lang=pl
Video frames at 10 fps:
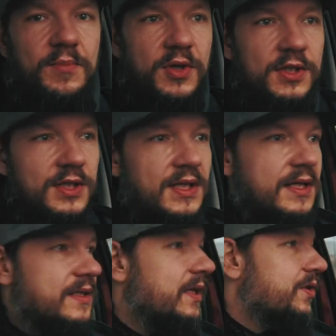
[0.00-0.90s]
Bo jeżeli
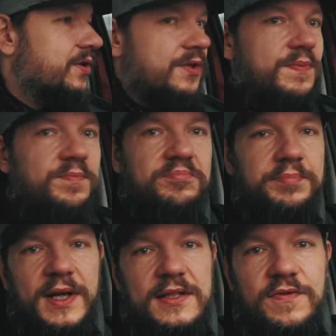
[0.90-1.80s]
jesteś
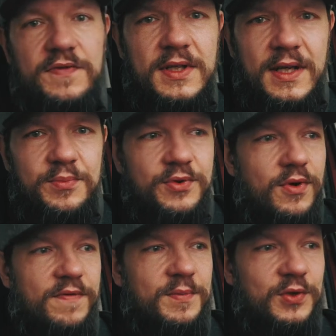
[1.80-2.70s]
pracownikiem
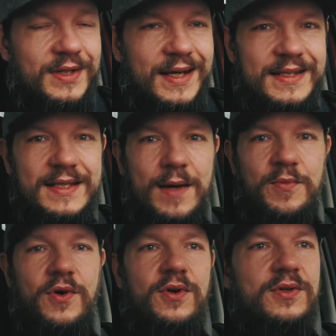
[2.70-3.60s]
biurowym, to tak
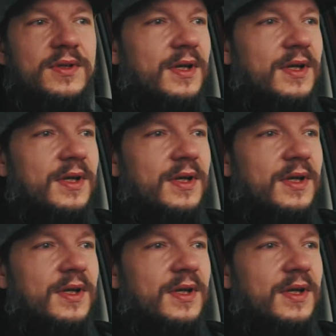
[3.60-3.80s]
samo